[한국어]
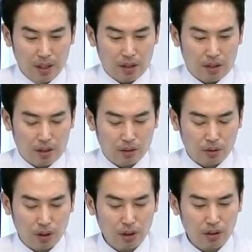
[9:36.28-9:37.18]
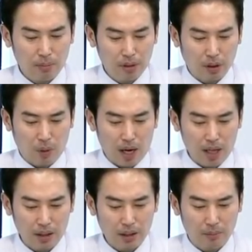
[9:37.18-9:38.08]
어, 또 특이점은
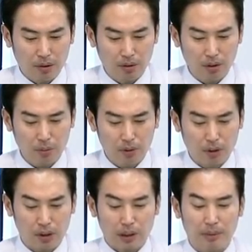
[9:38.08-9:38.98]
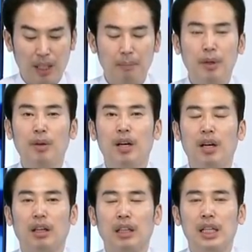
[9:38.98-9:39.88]
화이자 머크로부터 그 임상이
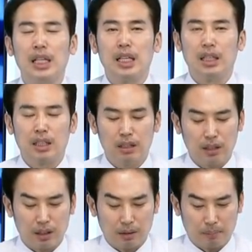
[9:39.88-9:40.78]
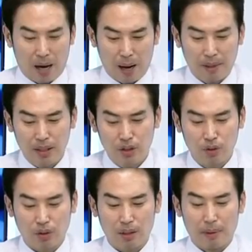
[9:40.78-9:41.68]
필요한 그
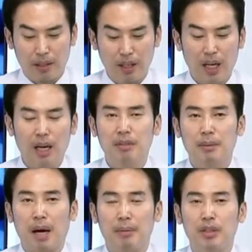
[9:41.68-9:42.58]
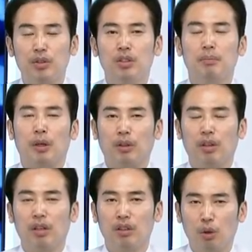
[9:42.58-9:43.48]
바벤시오, 그러니까 면역 항암제 바벤시오를
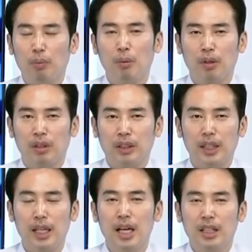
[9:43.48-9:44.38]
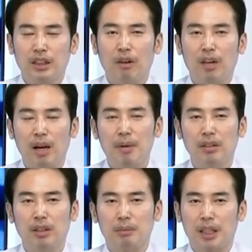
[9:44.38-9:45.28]
병용 요법으로 현재 사용을
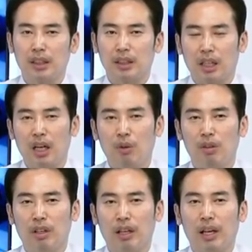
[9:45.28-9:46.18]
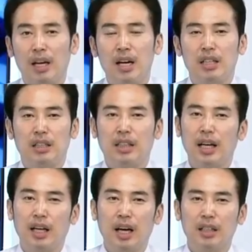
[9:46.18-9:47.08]
하면서 임상을 진행을 하고 있는데
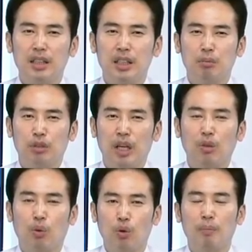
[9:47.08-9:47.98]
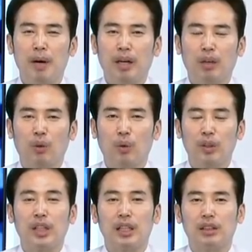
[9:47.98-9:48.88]
이상까지 무상으로 공급받기로
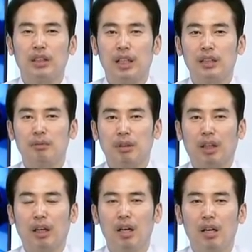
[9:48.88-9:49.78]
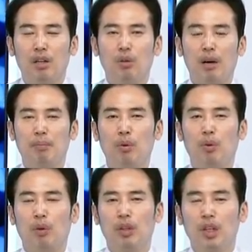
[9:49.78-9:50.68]
이제 예정이 돼 있습니다. 그리고
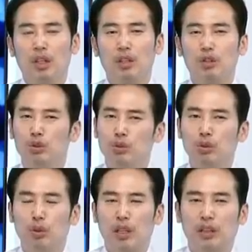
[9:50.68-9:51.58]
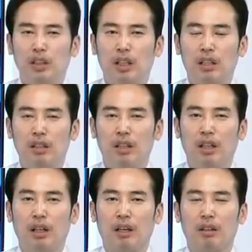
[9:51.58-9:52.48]
앞으로 기술 수출도 예정이 돼
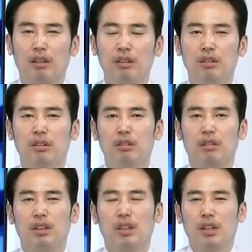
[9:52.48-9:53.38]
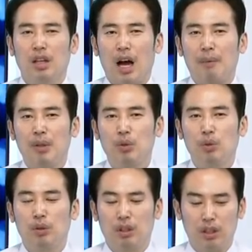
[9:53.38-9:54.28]
있는데 이거는
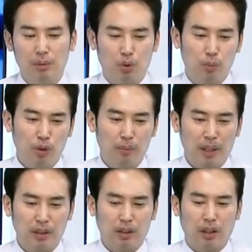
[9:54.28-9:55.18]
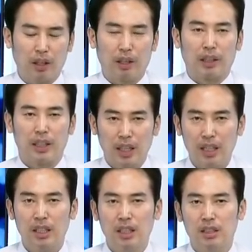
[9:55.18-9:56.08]
아무래도 기업 규모를 봤을 때
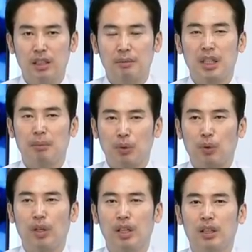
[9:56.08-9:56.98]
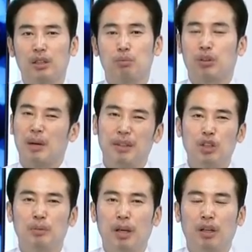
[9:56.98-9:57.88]
기간이란지 임상 비용에 대해서 부담이 될
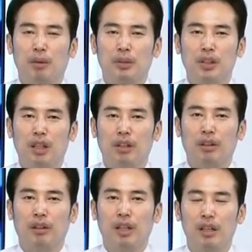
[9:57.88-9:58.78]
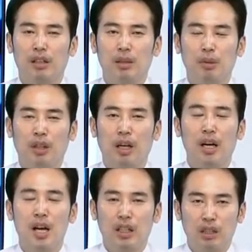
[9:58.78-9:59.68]
수밖에 없을 것 같아요. 그러다 보니까
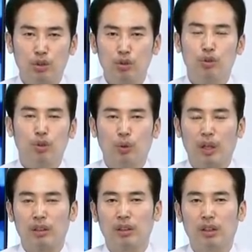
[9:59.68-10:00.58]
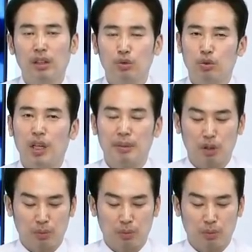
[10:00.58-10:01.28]
기술 수출을 통해서 추가 임사 좀